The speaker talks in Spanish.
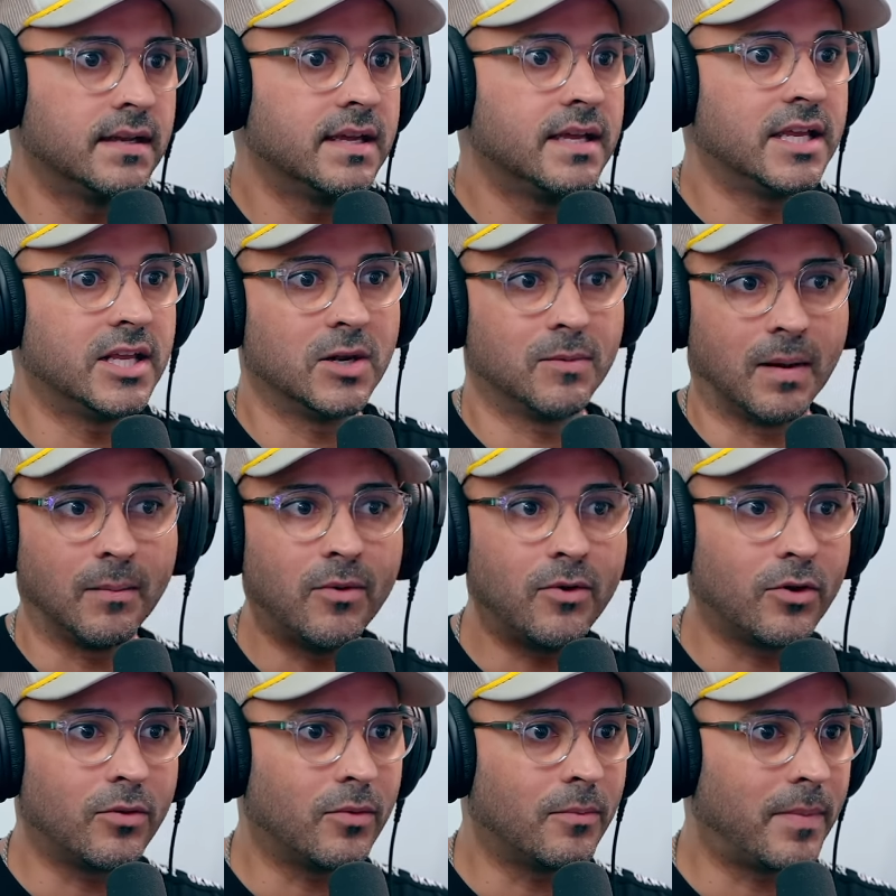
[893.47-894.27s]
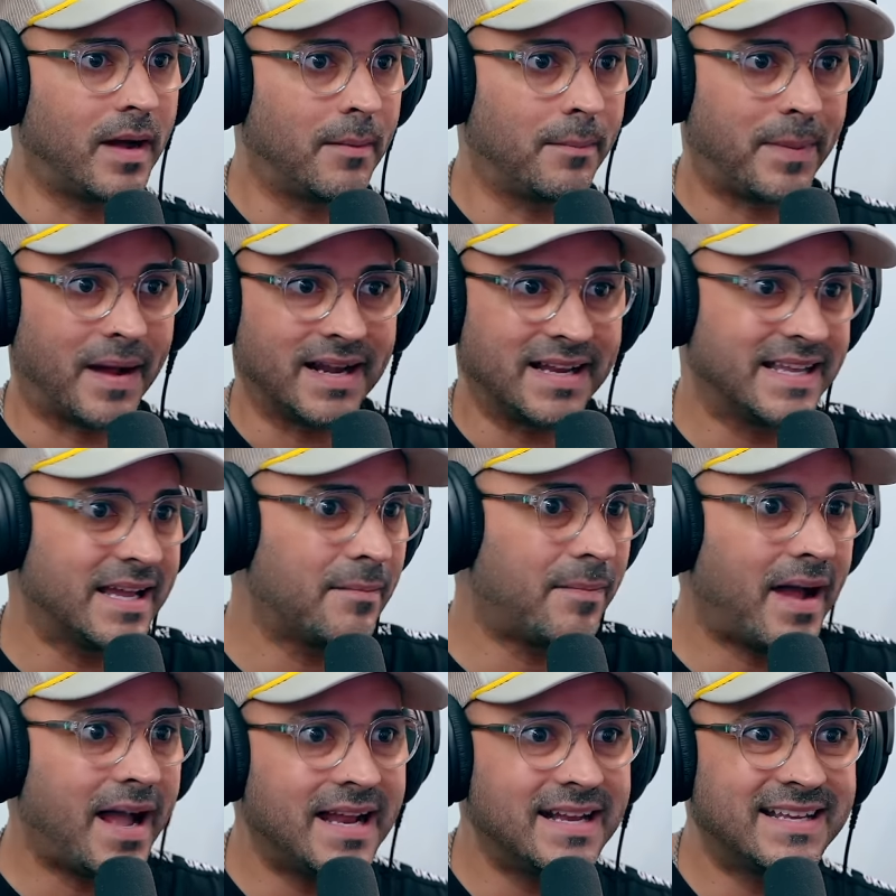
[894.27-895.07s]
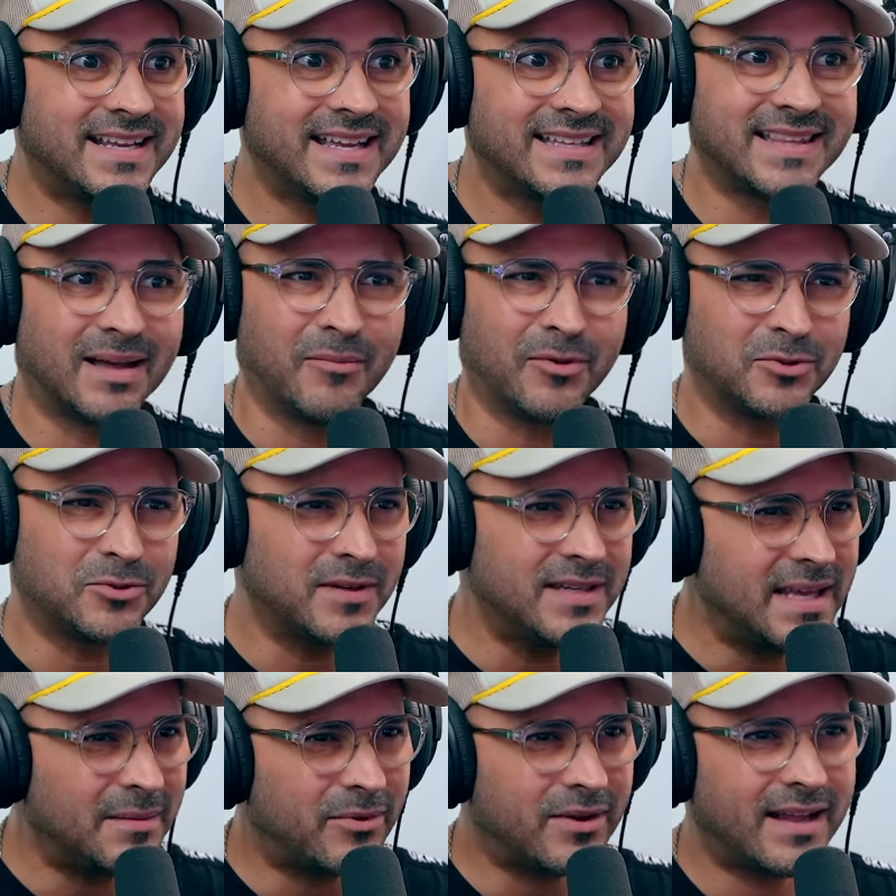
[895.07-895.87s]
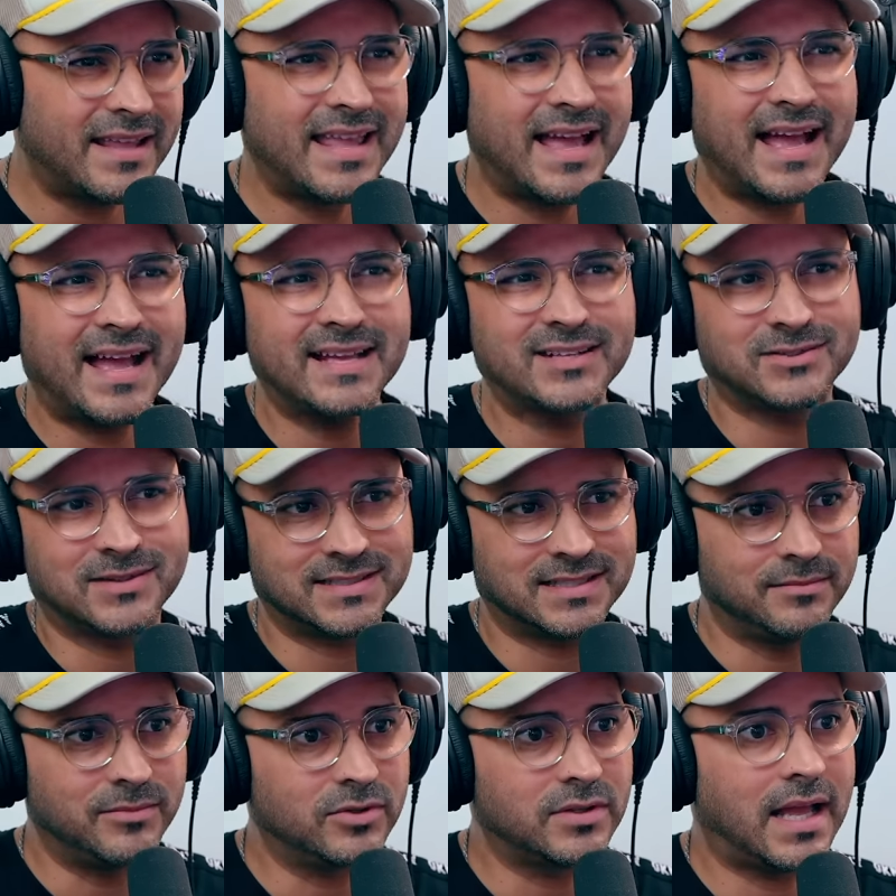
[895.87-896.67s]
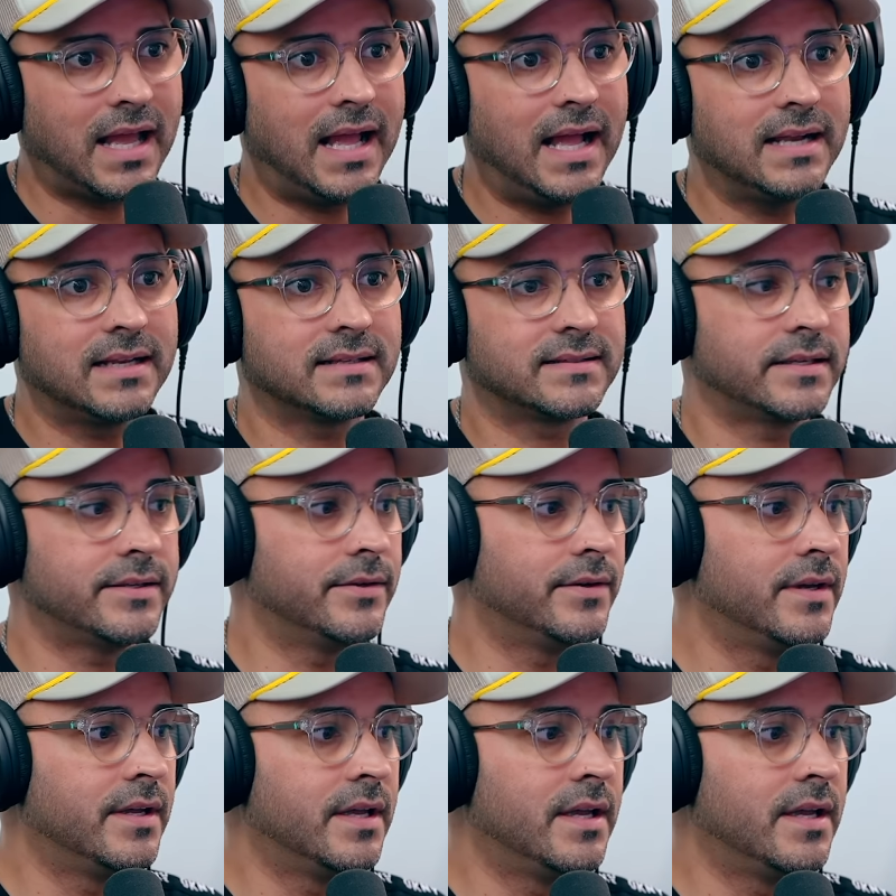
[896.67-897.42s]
Y nos vamos, parque a parque, estamos todo el día por allá, eso va a ser brutal, qué sé yo.